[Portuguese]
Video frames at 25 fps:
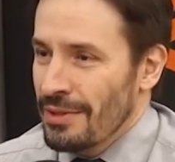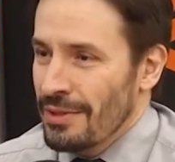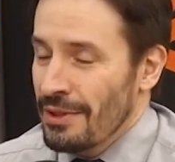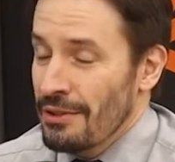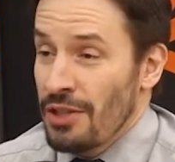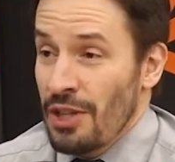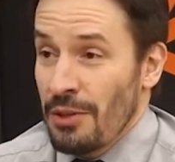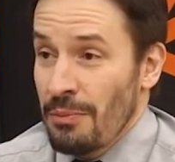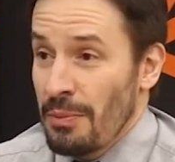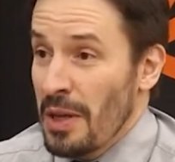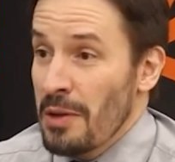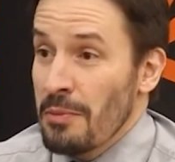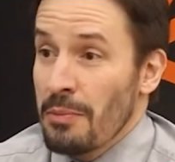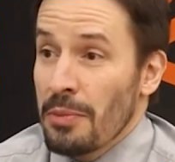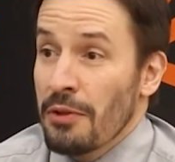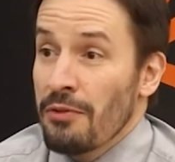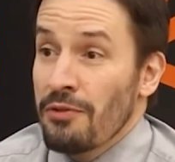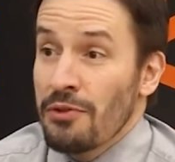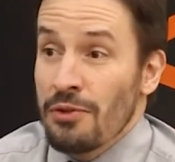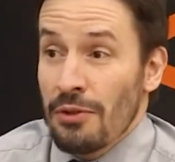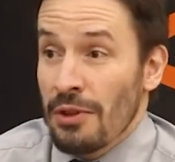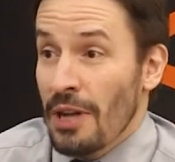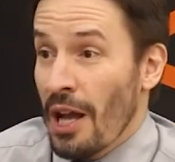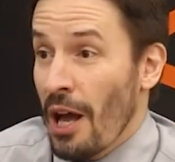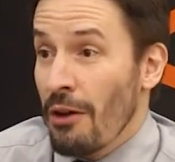desempenho
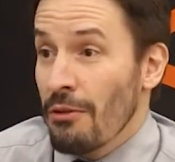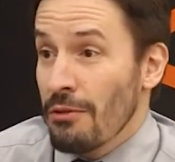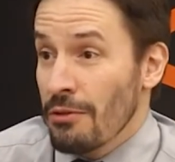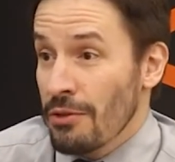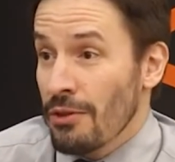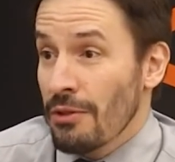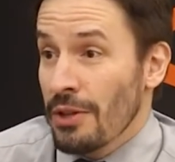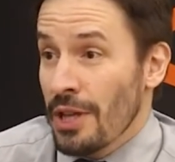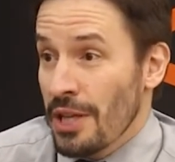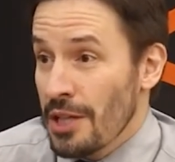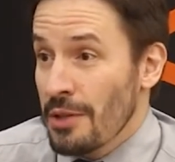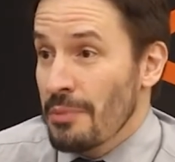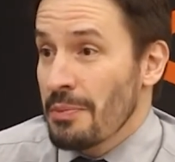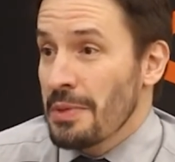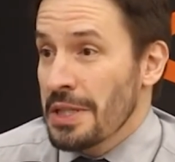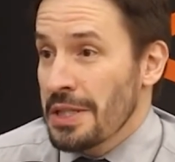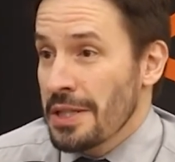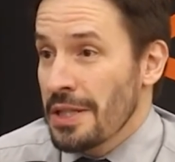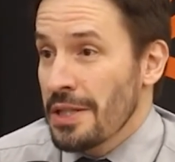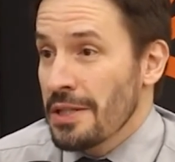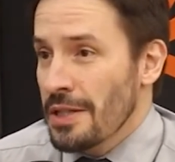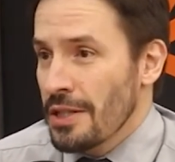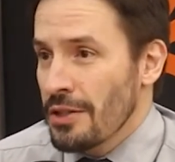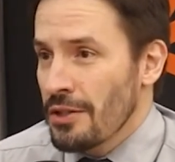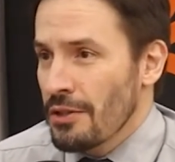profissional, de alguém que
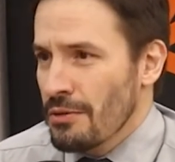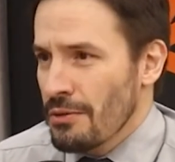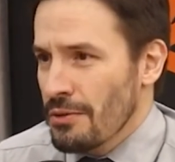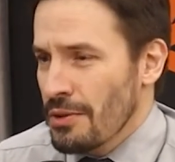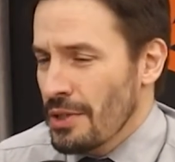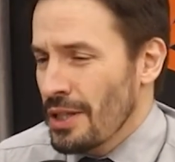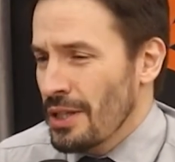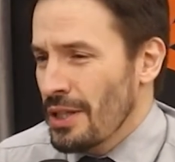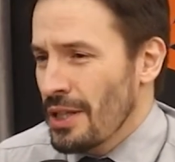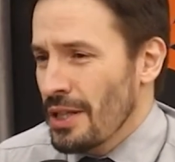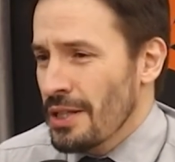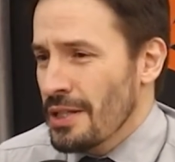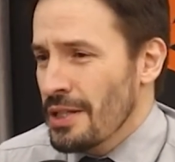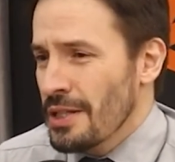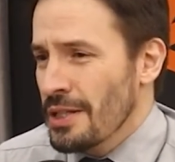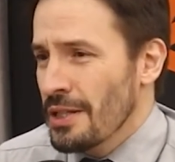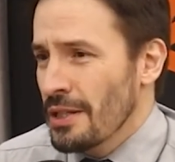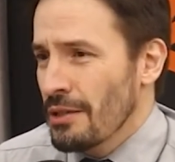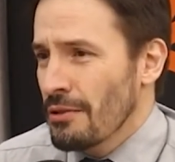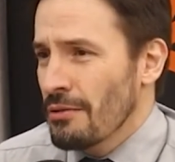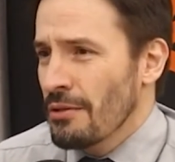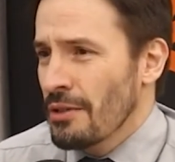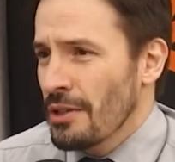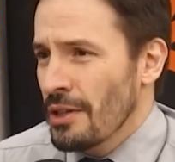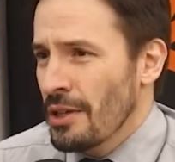precisa uhum. de
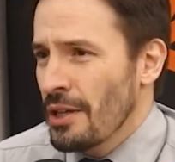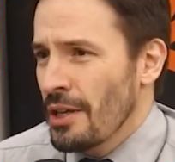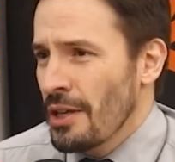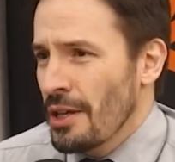concentração,